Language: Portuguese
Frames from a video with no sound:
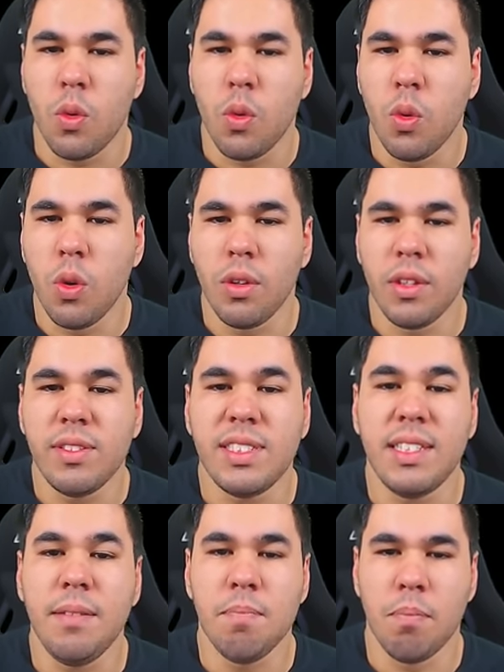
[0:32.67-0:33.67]
O Google não
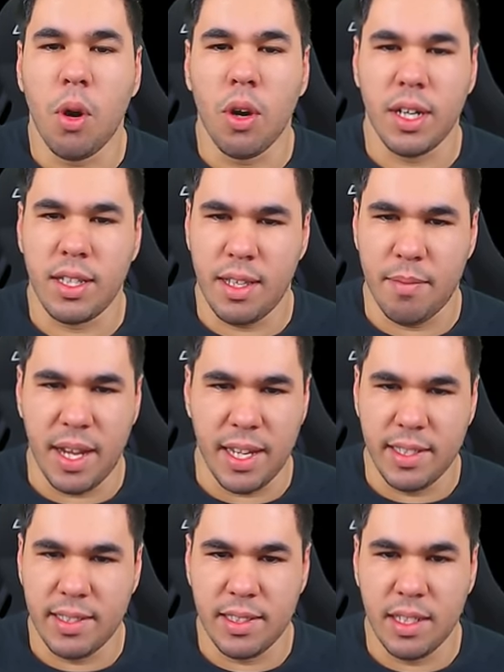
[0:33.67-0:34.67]
se importa
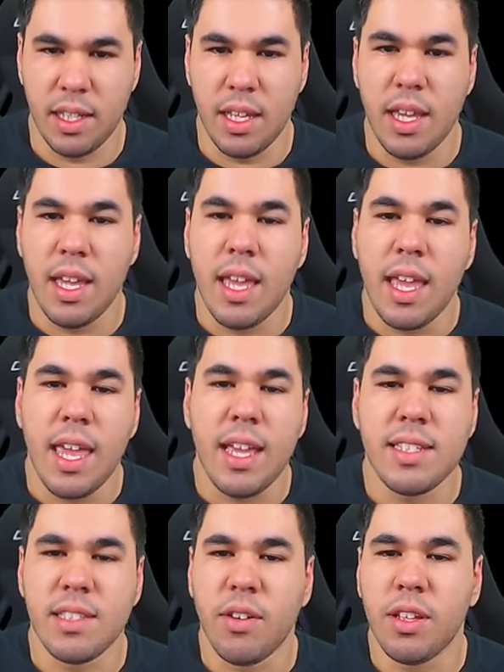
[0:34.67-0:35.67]
mais.
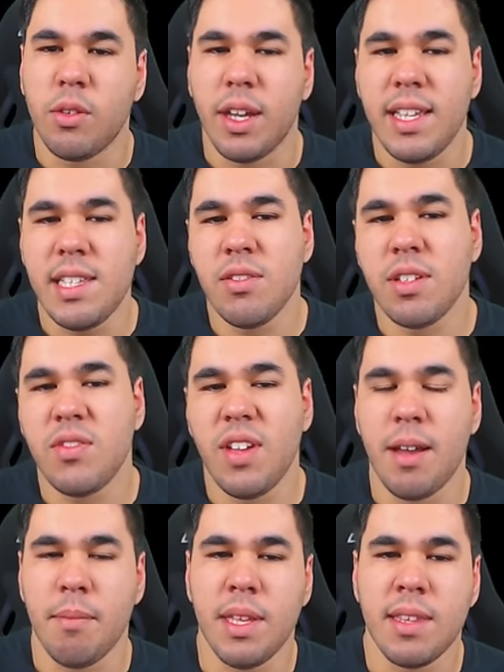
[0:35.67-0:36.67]
Eles não atualizam as
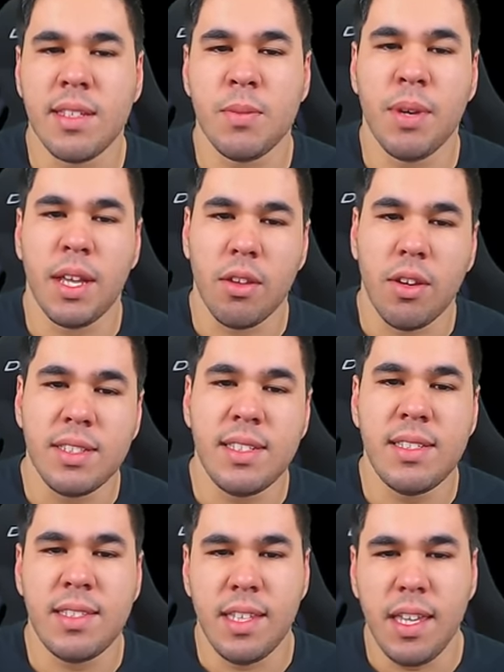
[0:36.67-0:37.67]
ferramentas para
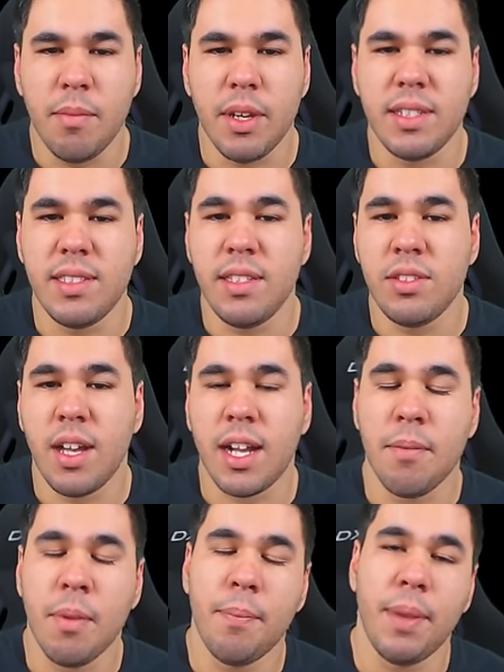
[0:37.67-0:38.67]
nós streamers e isso
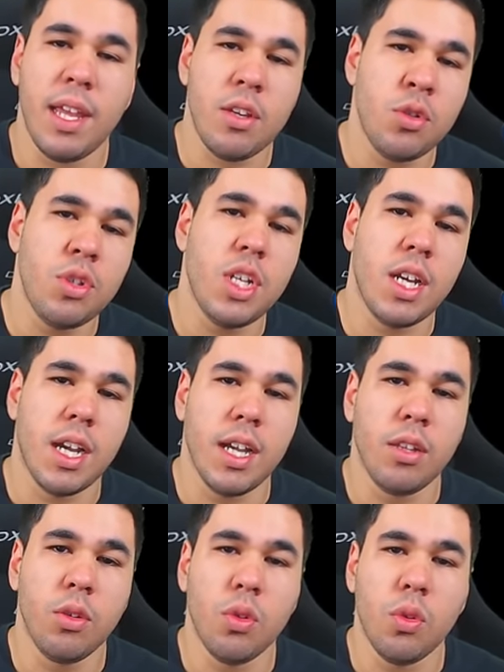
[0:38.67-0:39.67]
acaba
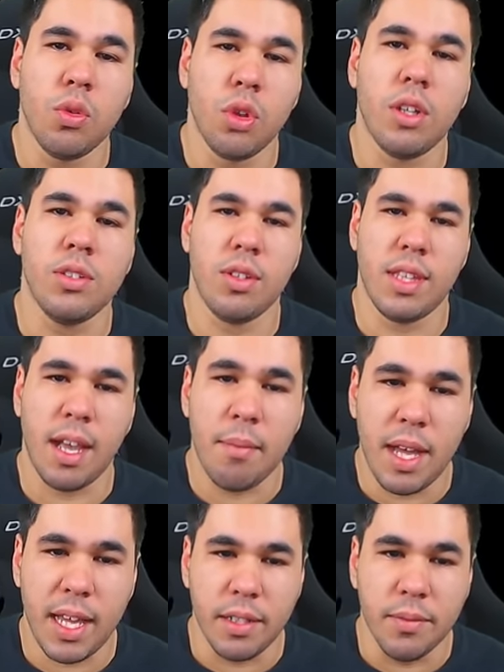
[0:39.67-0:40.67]
prejudicando o nosso
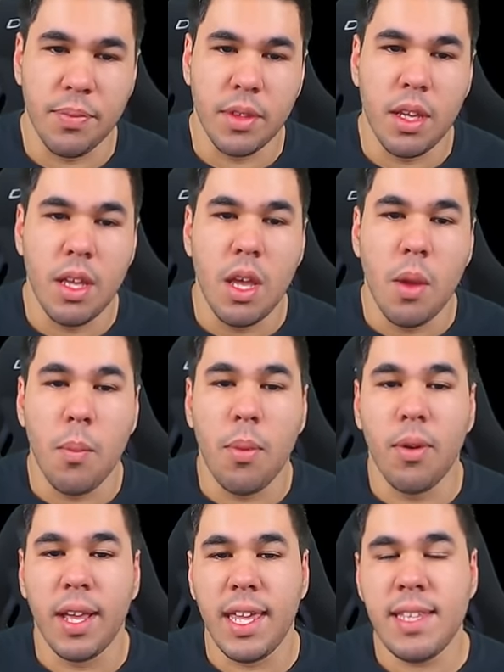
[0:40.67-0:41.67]
trabalho.
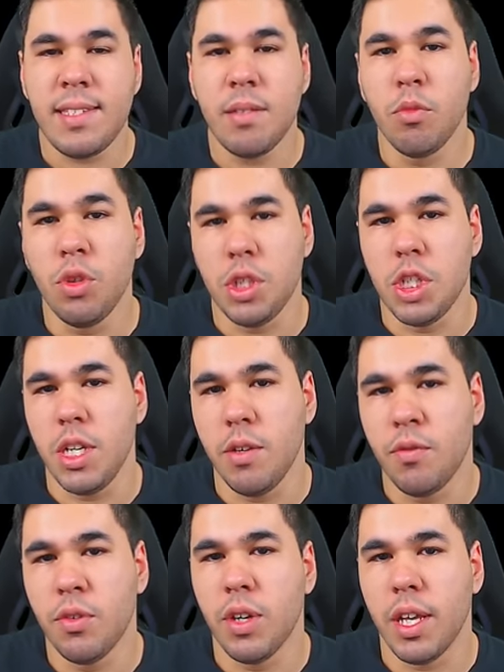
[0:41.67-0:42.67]
Por esse
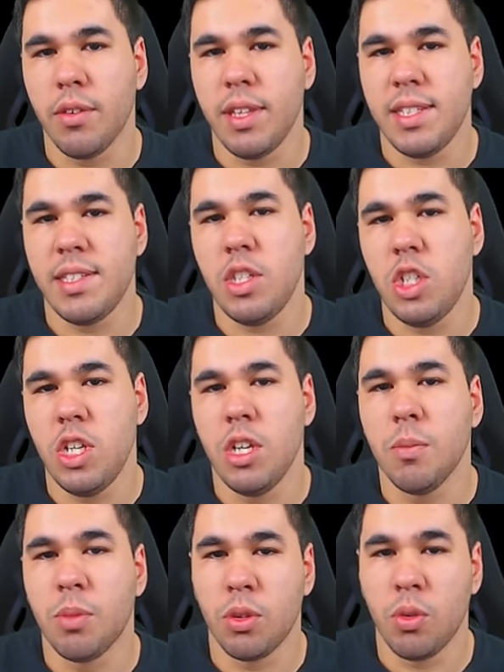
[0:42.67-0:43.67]
motivo, eu
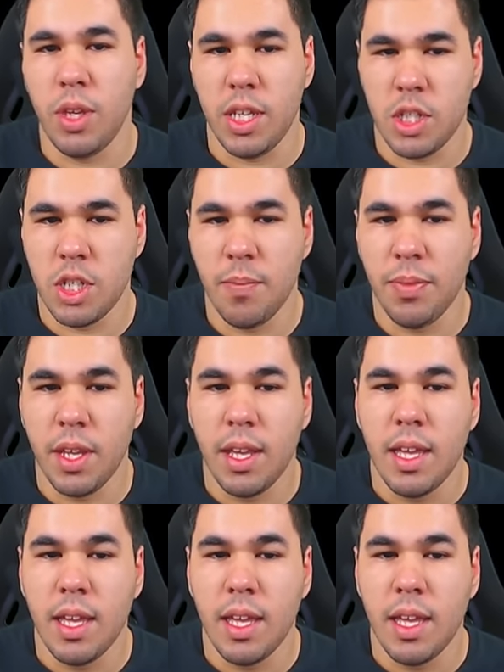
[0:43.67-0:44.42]
decidi ir para o Twitch.